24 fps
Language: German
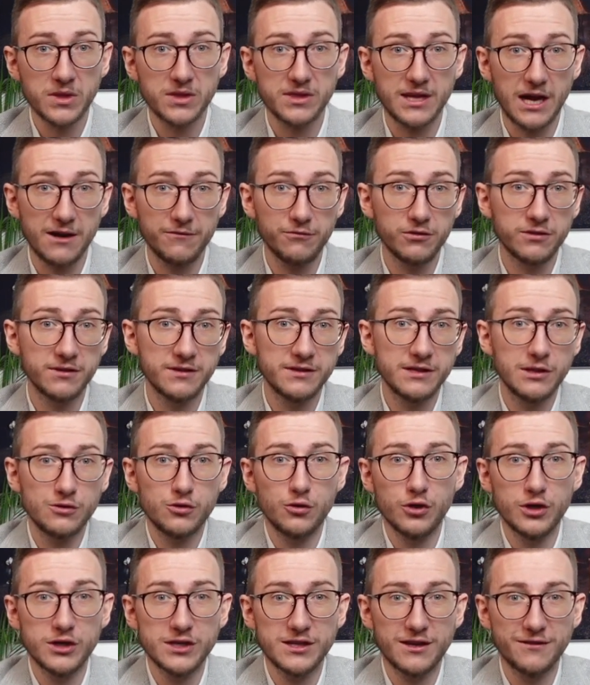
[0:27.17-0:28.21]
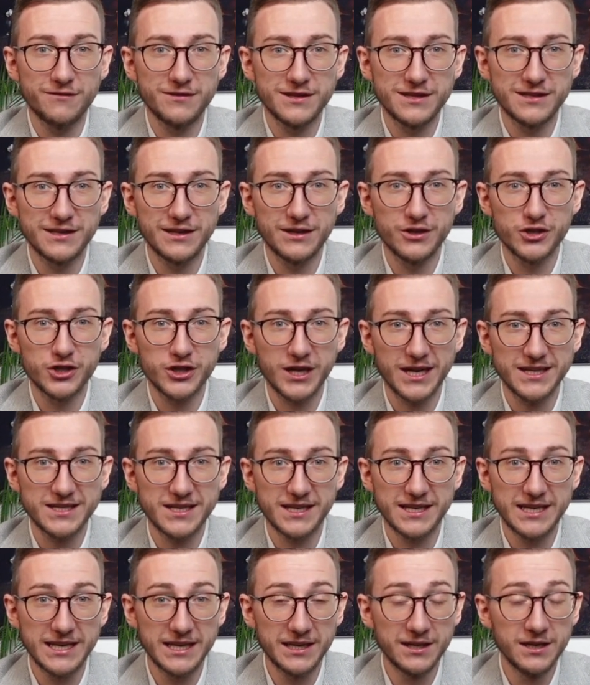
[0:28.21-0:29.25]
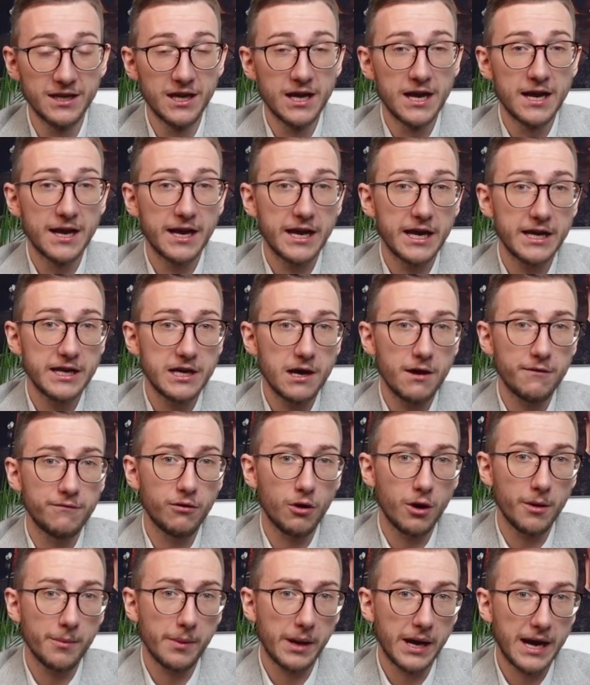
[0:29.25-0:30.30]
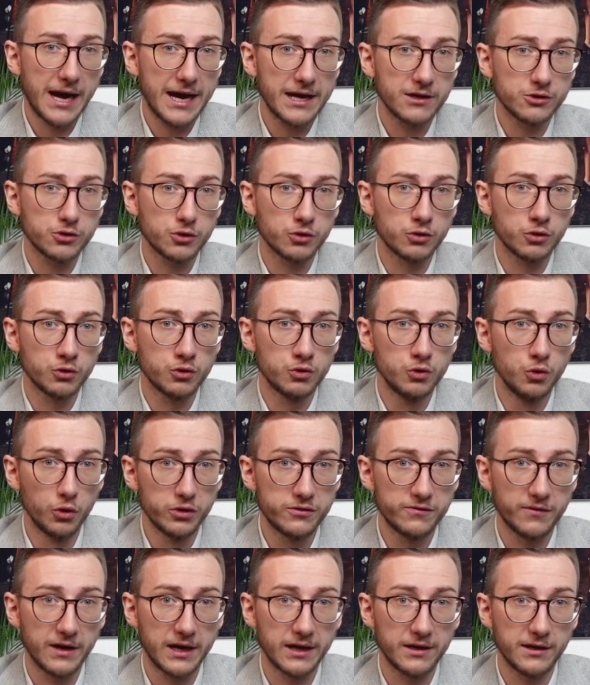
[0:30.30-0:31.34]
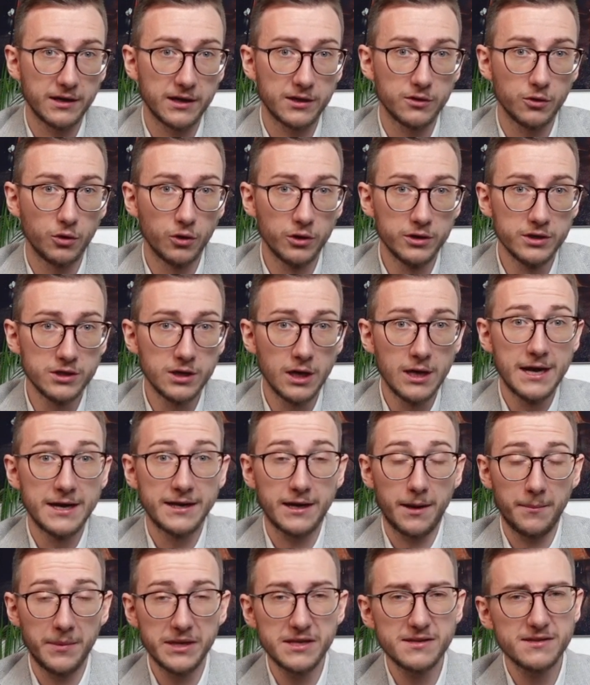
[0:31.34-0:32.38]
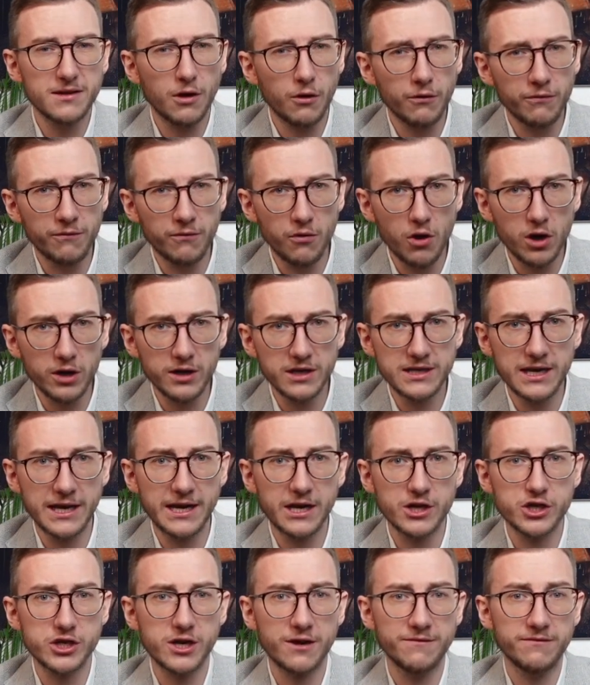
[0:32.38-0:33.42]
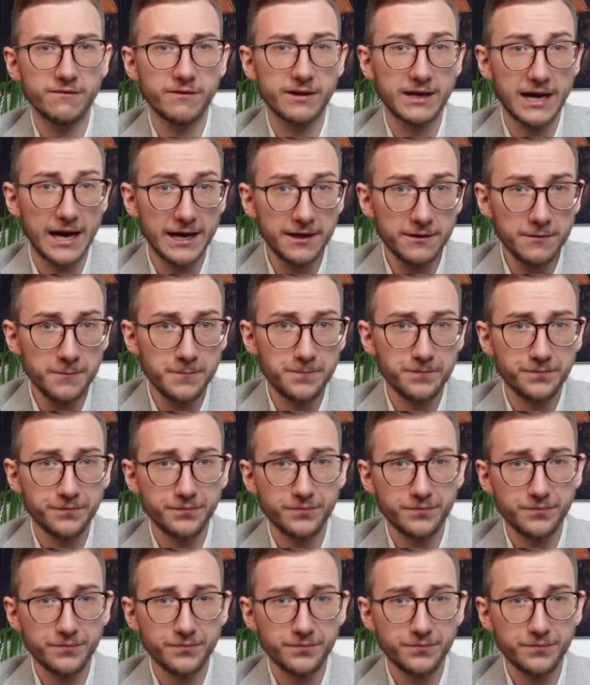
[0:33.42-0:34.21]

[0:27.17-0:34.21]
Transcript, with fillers: Dafür sind natürlich gewisse Strategien in der Vorbereitung notwendig. Und damit es auch wirklich jeder schaffen kann,